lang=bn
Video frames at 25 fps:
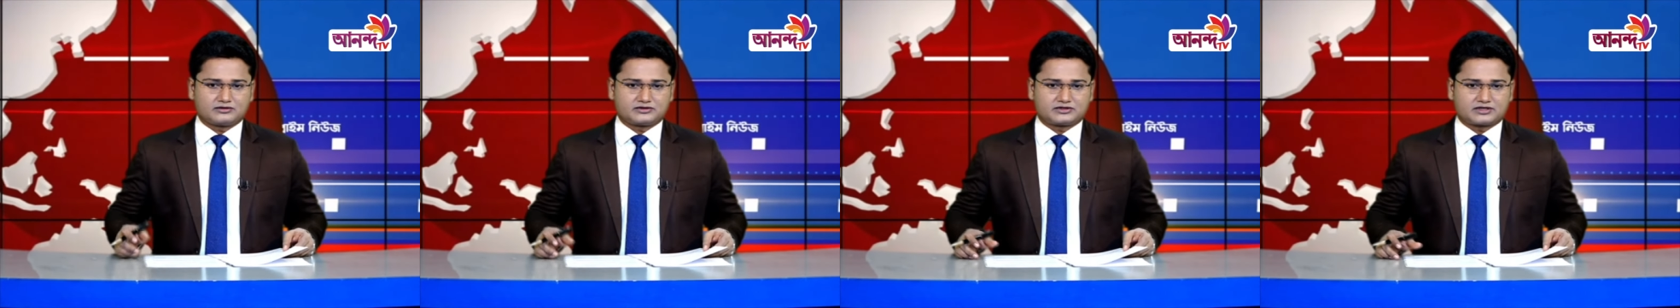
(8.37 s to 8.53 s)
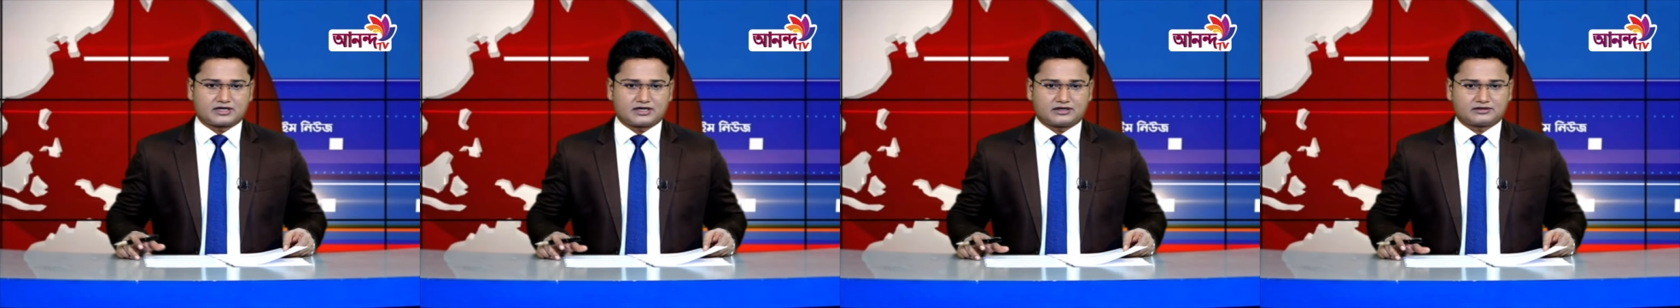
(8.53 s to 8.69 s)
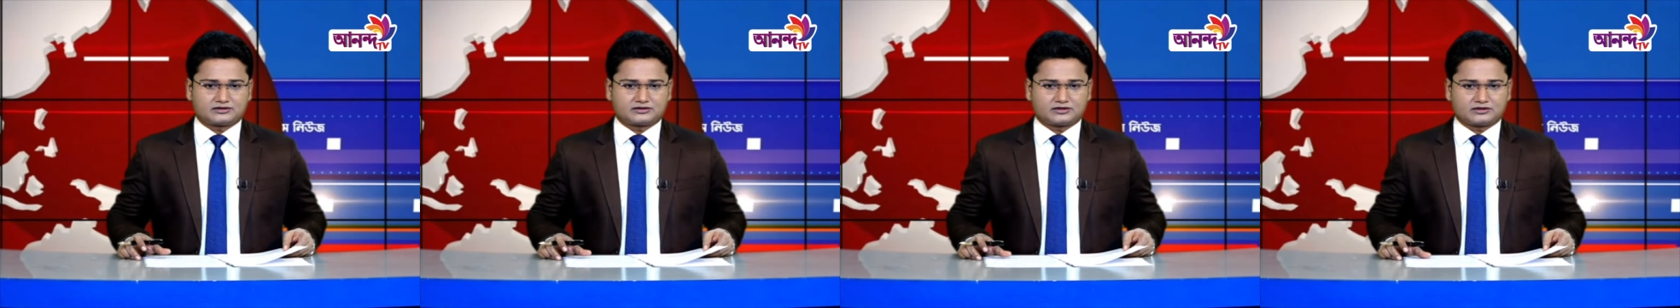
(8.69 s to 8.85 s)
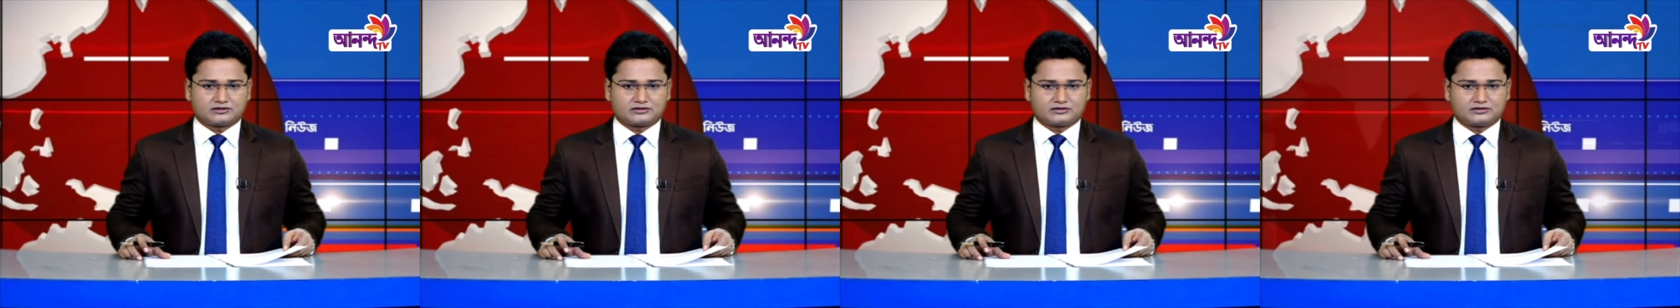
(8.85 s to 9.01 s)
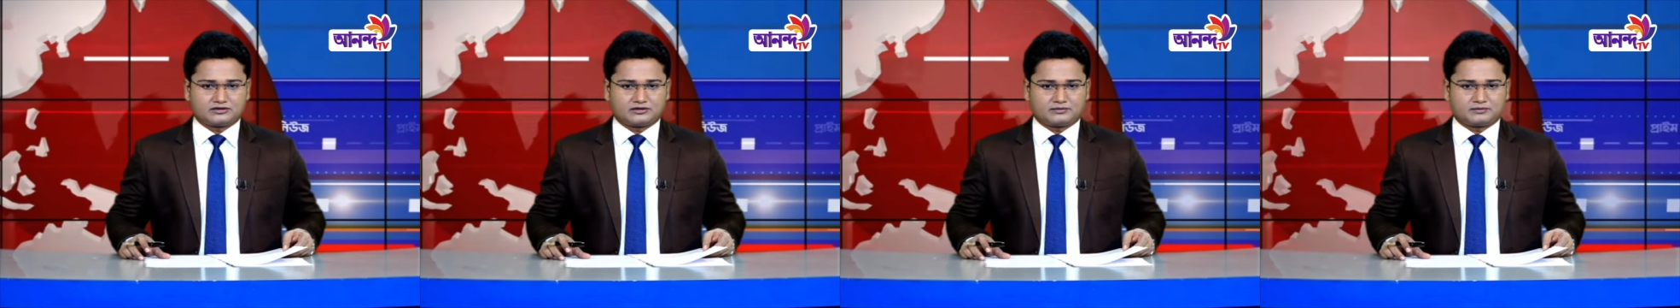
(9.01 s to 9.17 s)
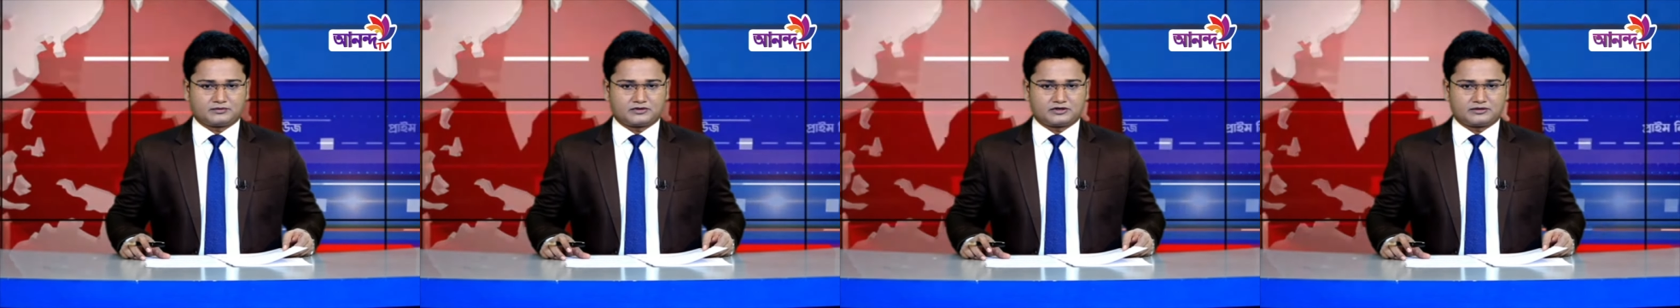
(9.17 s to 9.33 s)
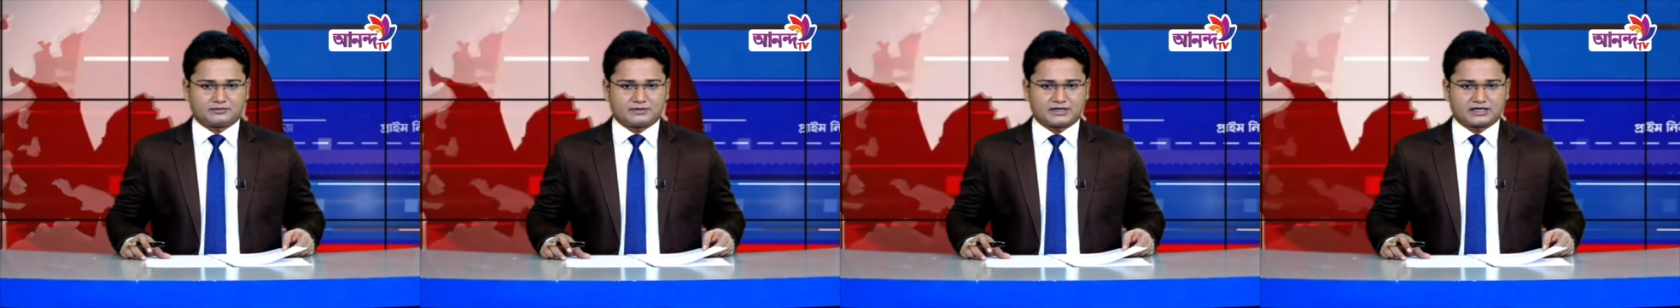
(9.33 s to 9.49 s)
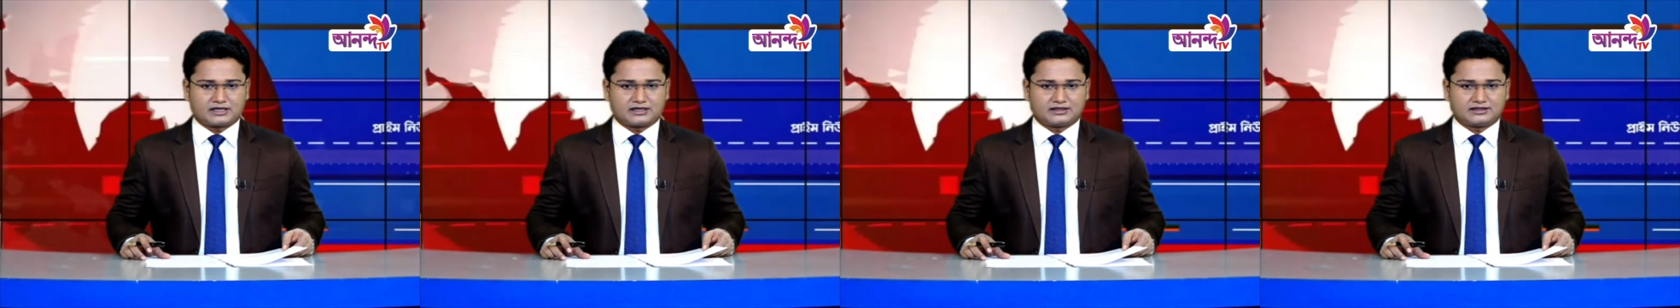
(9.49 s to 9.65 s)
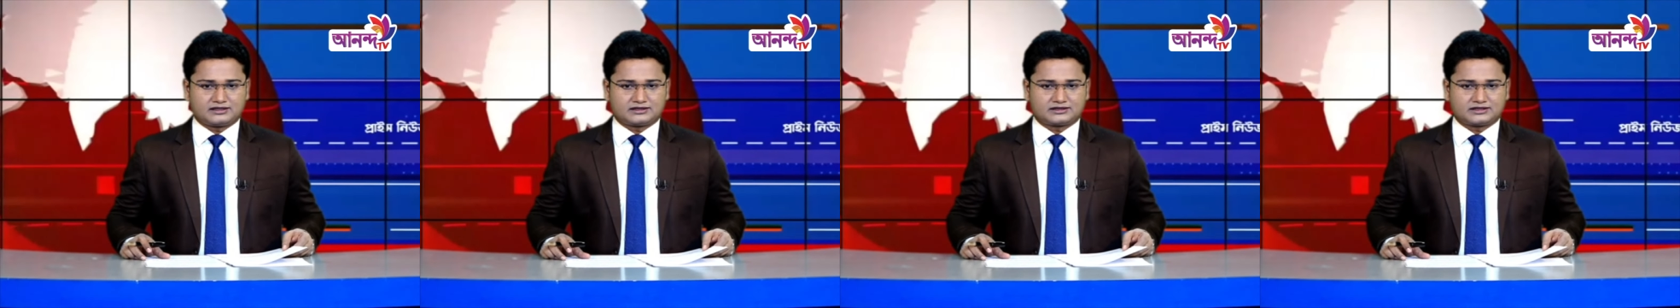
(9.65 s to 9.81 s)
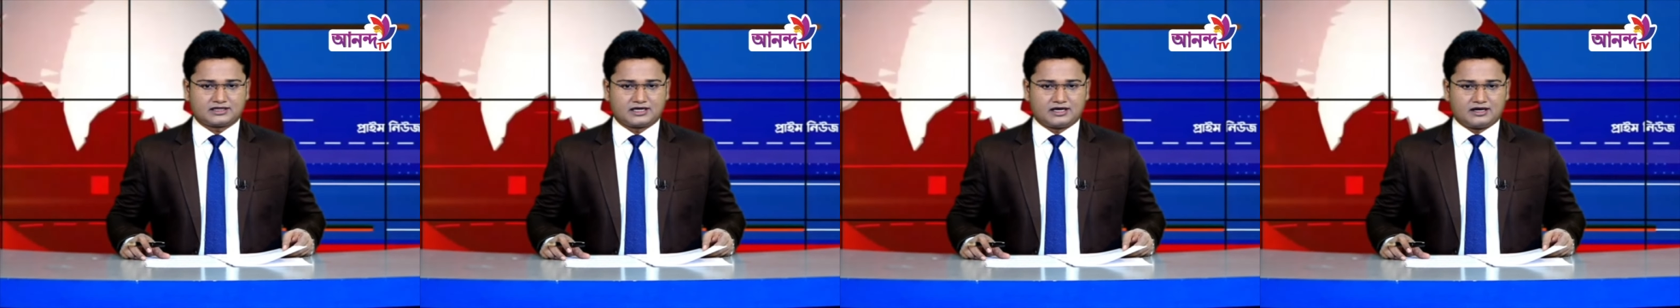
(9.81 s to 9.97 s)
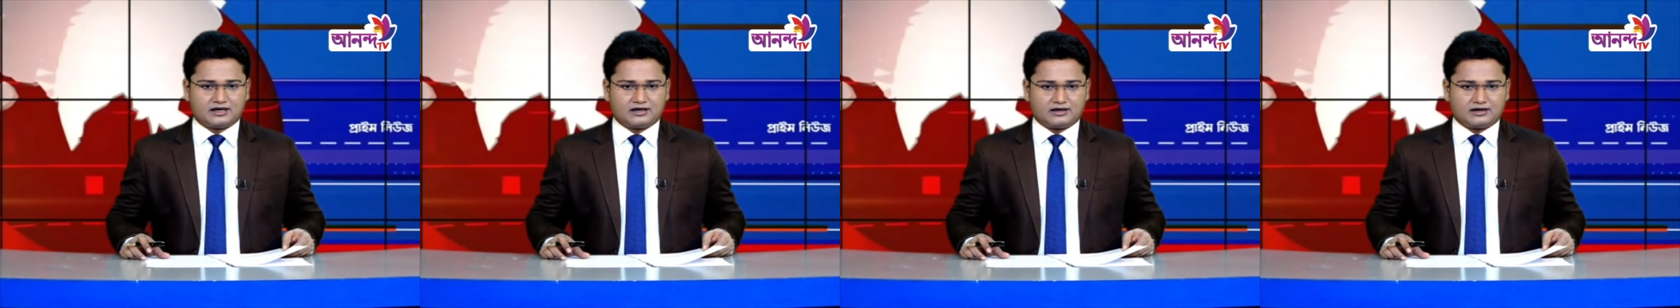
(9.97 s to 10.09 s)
কোস্টগার্ড সদর দপ্তরে বাংলাদেশ